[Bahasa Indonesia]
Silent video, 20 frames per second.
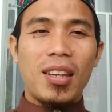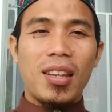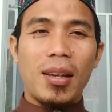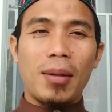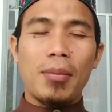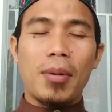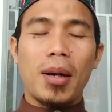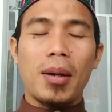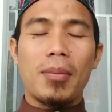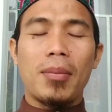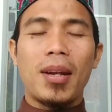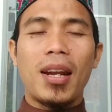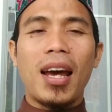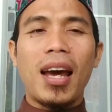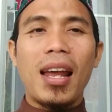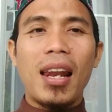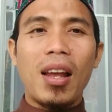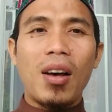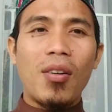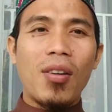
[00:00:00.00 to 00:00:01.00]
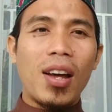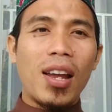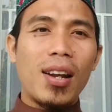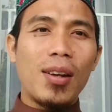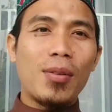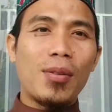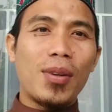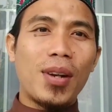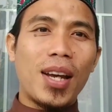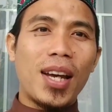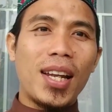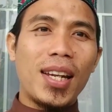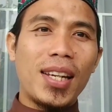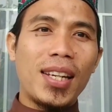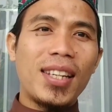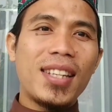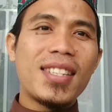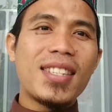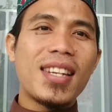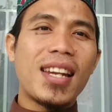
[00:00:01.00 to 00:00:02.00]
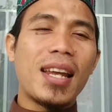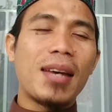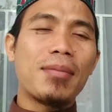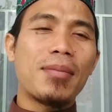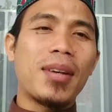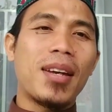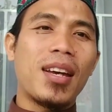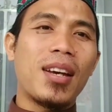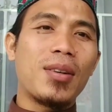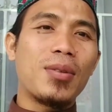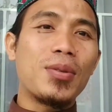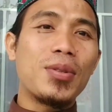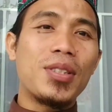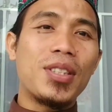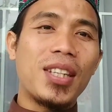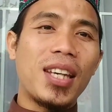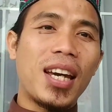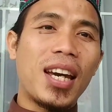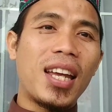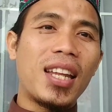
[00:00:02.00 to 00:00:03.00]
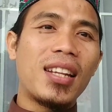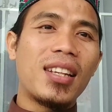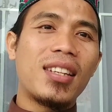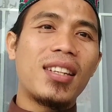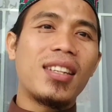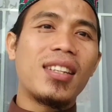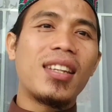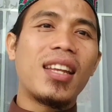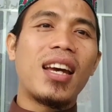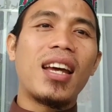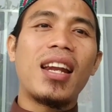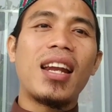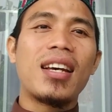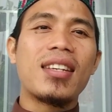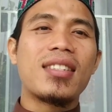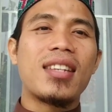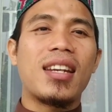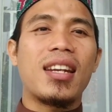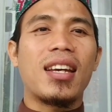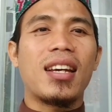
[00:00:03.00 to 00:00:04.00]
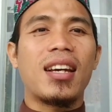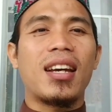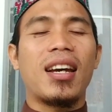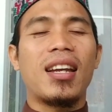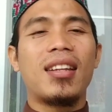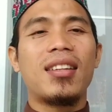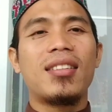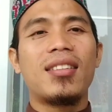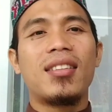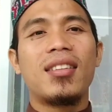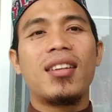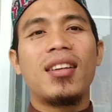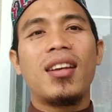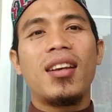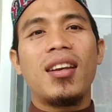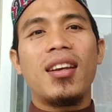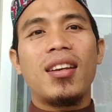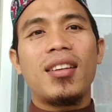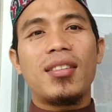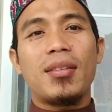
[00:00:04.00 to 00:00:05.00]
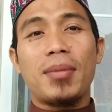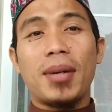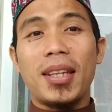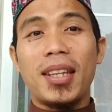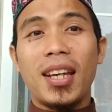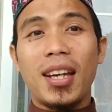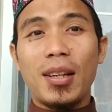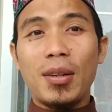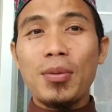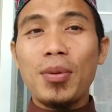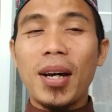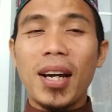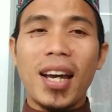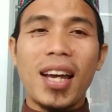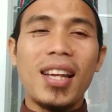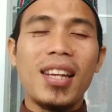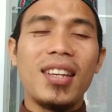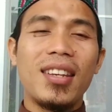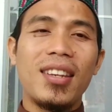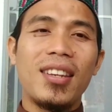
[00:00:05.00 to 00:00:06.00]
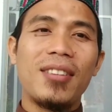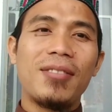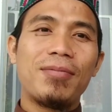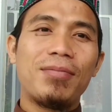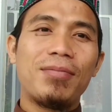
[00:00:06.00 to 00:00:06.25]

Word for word: Yang bagaimana halaqah Al-Qur'an ini selama ujian kita laksanakan sebanyak dua kali.